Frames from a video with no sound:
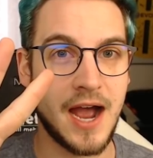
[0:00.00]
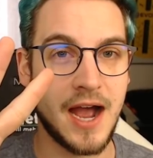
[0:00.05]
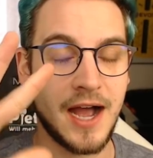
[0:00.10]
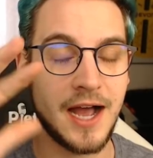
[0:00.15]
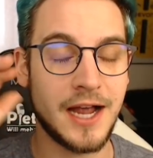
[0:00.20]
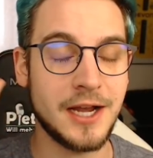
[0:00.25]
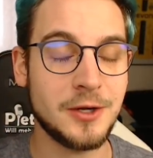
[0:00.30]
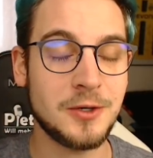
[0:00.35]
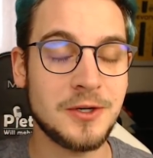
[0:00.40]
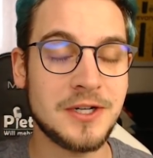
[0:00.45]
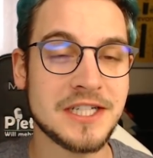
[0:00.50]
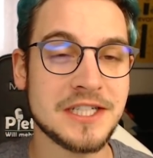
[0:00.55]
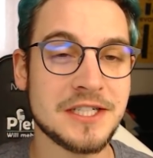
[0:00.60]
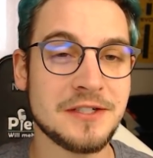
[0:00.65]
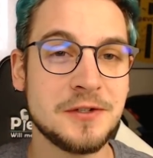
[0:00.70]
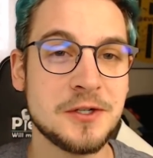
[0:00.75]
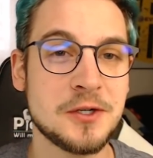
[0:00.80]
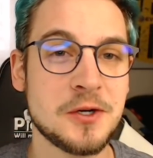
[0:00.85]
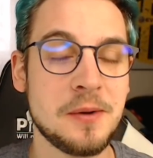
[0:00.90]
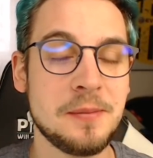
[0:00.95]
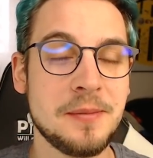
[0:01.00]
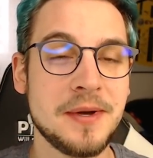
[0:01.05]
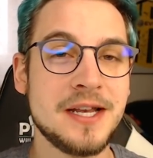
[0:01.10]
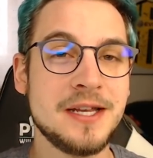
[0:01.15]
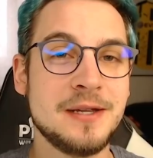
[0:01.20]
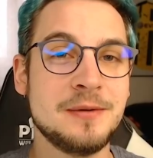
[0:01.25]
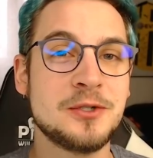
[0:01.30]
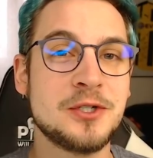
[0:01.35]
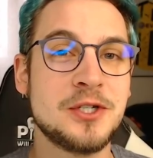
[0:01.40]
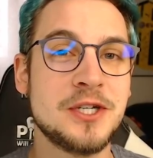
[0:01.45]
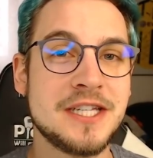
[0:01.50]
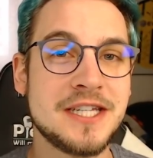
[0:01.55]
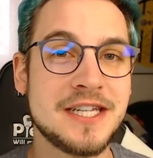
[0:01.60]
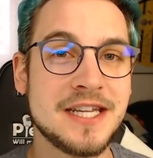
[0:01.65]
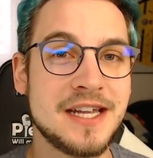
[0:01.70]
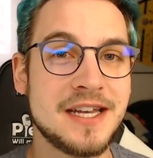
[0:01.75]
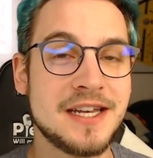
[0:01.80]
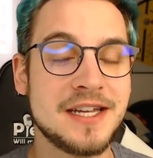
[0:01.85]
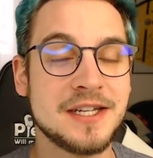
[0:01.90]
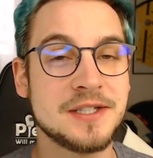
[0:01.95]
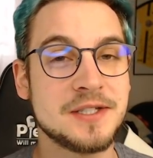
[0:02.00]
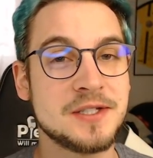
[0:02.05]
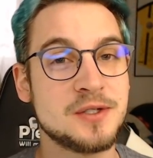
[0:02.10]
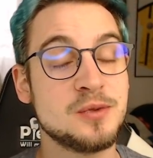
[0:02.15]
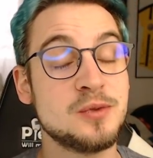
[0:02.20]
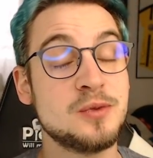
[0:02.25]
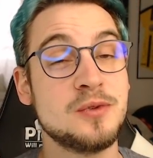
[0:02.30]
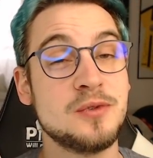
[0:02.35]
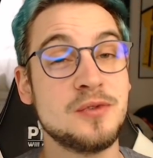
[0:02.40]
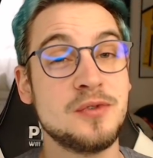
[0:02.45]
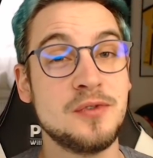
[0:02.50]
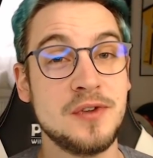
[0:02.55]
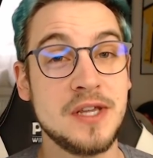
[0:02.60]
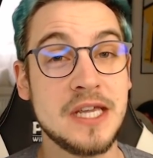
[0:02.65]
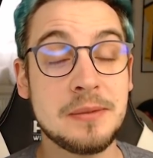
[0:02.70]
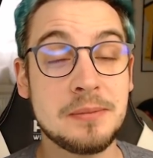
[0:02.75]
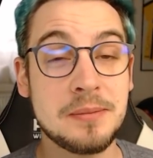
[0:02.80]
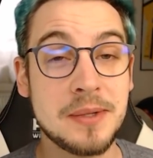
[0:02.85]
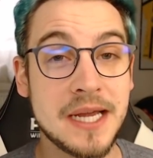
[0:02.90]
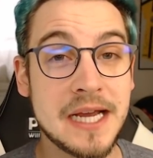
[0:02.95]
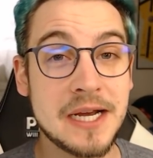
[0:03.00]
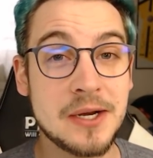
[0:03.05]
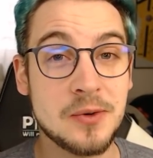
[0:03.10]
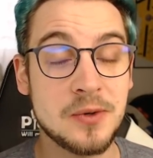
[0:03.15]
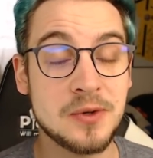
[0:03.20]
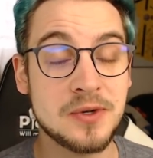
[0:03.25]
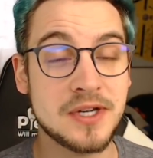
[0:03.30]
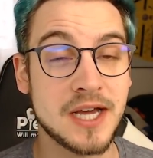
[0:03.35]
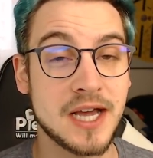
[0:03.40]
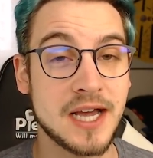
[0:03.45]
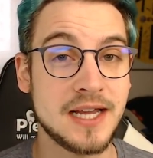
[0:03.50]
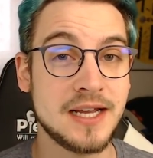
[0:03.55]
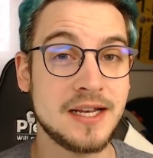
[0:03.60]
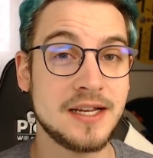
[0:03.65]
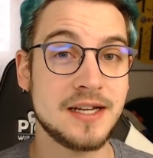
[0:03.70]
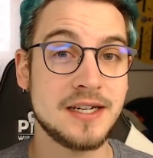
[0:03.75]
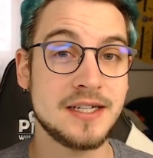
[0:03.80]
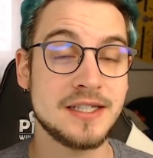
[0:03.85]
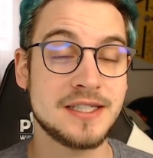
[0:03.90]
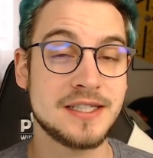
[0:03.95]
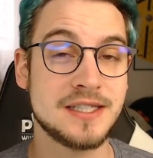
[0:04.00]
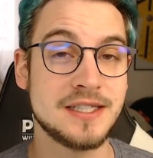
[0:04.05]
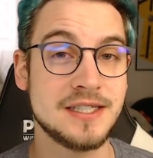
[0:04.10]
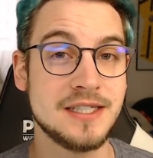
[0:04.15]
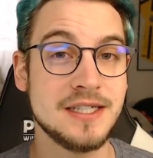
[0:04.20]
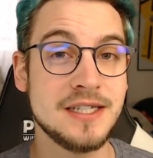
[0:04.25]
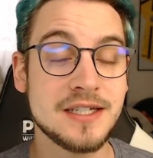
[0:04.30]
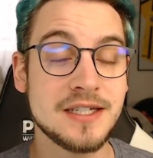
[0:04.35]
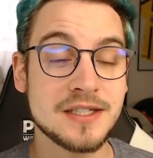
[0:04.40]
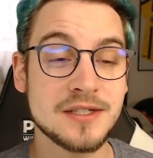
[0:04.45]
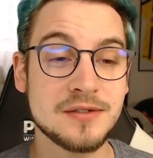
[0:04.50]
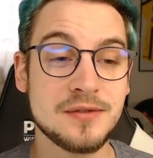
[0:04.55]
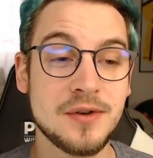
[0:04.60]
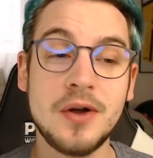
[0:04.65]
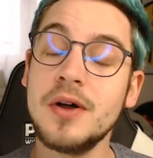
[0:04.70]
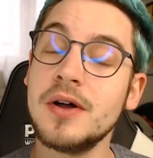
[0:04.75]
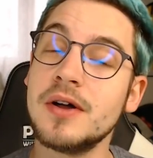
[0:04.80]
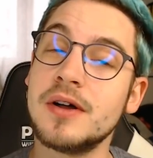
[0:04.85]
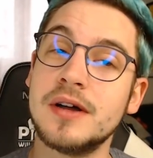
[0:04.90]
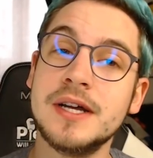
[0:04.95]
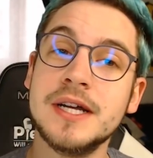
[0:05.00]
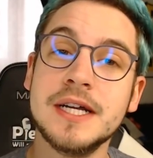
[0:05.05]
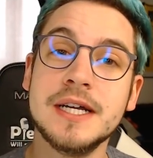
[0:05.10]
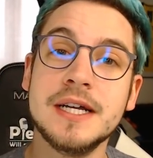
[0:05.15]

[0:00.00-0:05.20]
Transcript: Hallo und herzlich willkommen, meine lieben Schnittchen, zu Feedback und Highlights diese Woche.